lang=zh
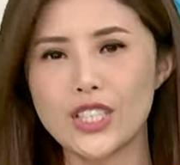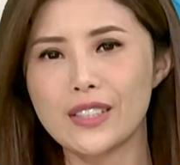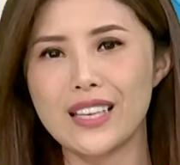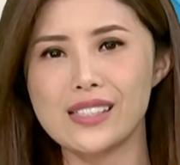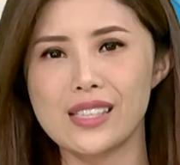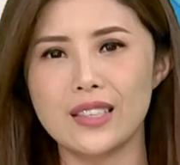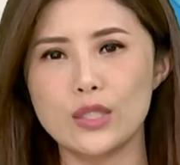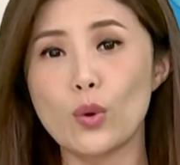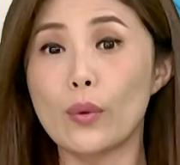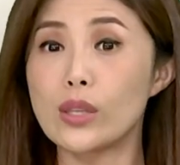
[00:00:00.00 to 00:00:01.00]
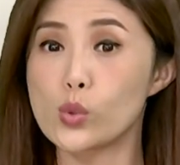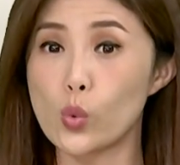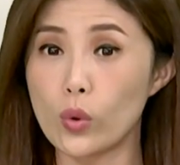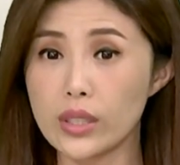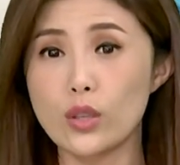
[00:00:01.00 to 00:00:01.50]
上第一次今管会
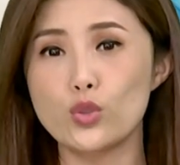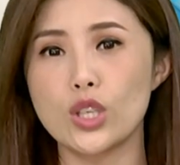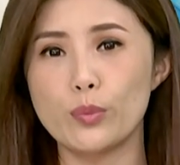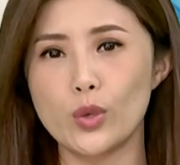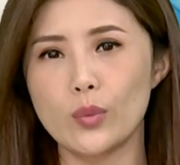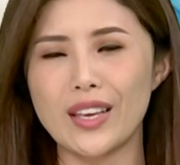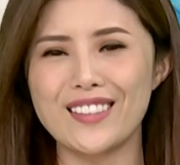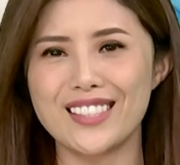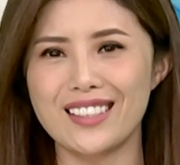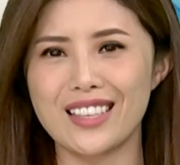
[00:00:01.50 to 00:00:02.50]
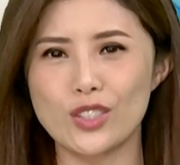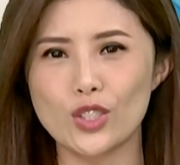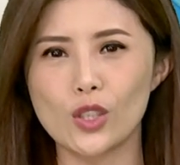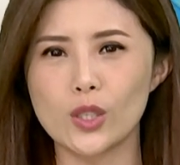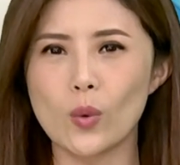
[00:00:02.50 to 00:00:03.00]
昨天宣布，因为疫情延
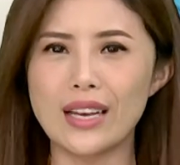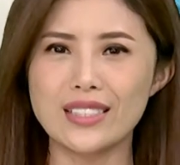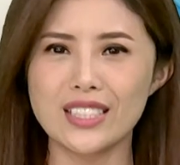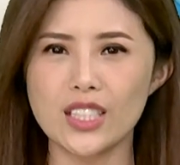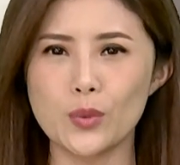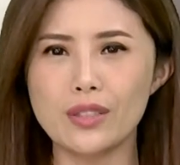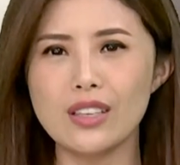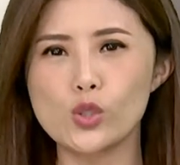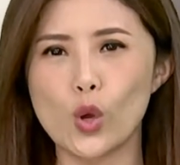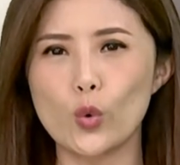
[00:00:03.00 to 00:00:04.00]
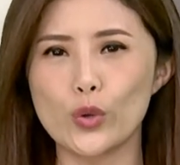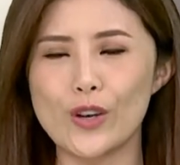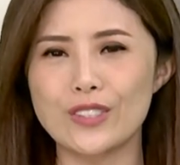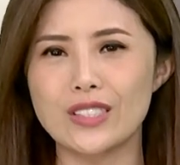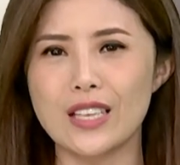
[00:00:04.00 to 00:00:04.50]
烧的关系，原定从五月
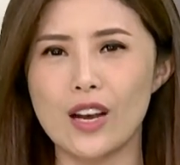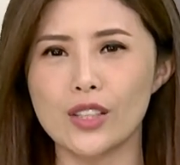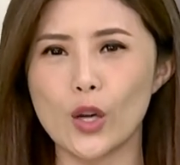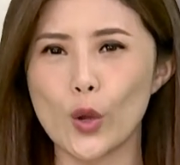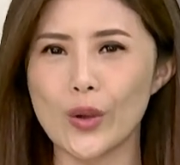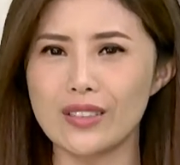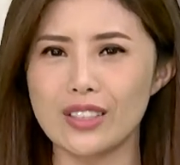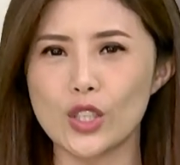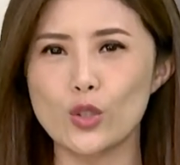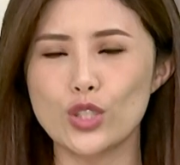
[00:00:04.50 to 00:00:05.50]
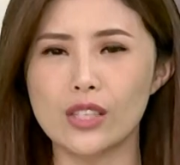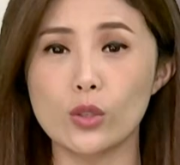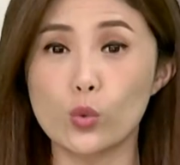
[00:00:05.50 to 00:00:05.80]
二十四号到六月底登场的